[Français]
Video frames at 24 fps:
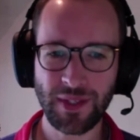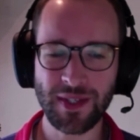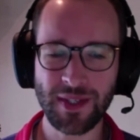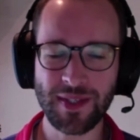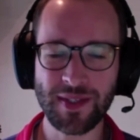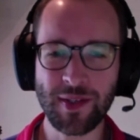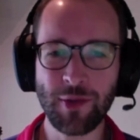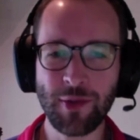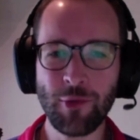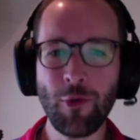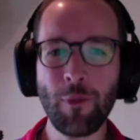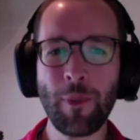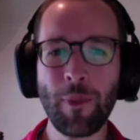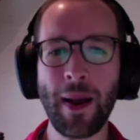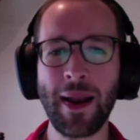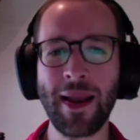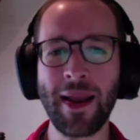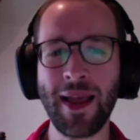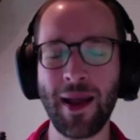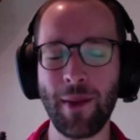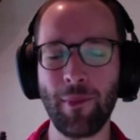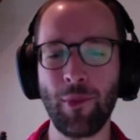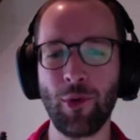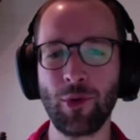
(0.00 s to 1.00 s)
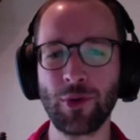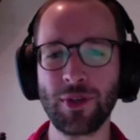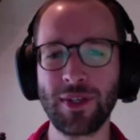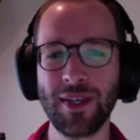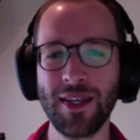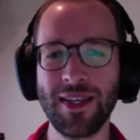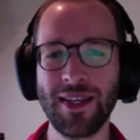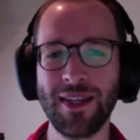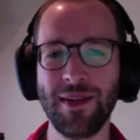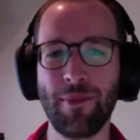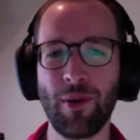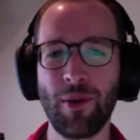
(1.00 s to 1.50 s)
si vous parlez à un
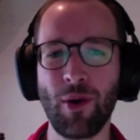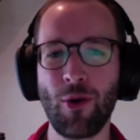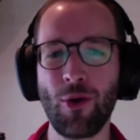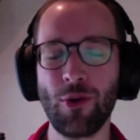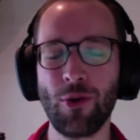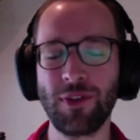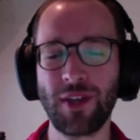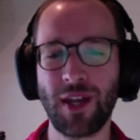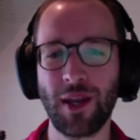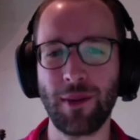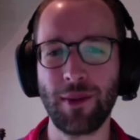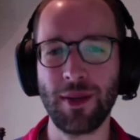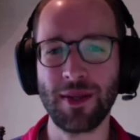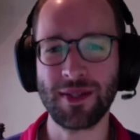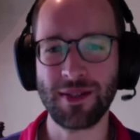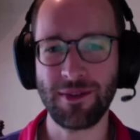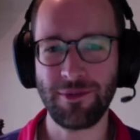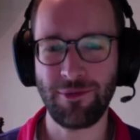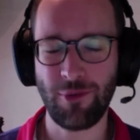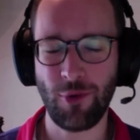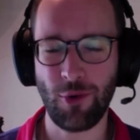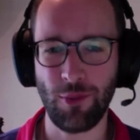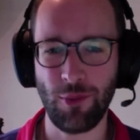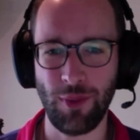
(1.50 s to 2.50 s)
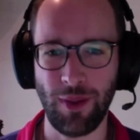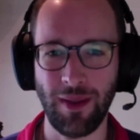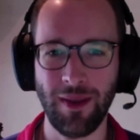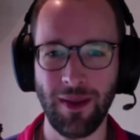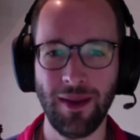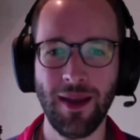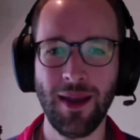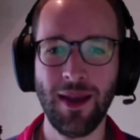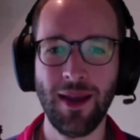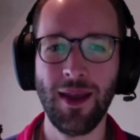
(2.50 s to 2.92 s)
banquier qui n'est pas encore très bien informé,